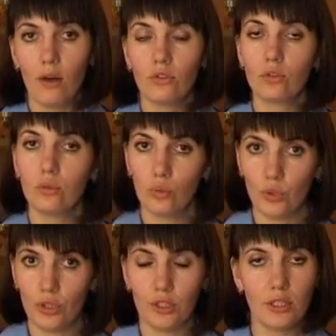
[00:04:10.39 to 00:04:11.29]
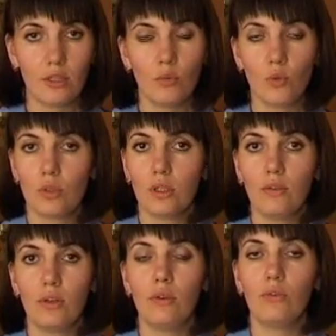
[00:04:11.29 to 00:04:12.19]
В случае, если мы
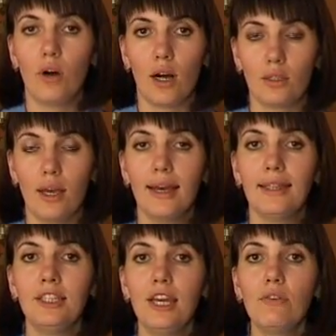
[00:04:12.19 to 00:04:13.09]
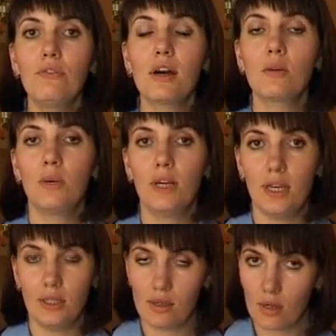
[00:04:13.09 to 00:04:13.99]
установили факт
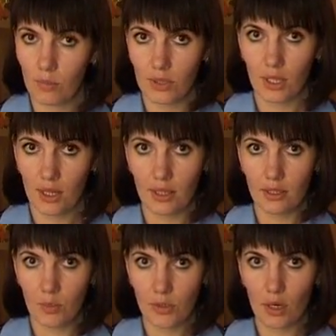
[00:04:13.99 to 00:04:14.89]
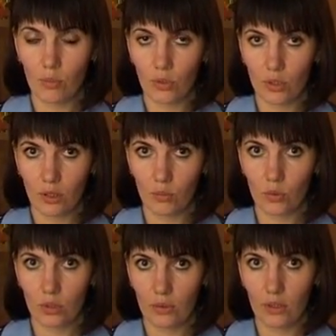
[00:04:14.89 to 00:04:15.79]
неоформления работодателем с работником
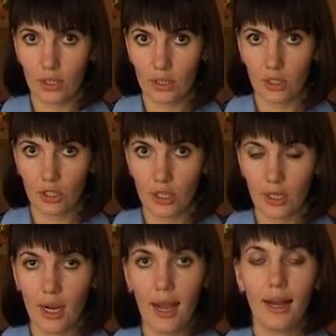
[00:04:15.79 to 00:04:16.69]
трудовых отношений,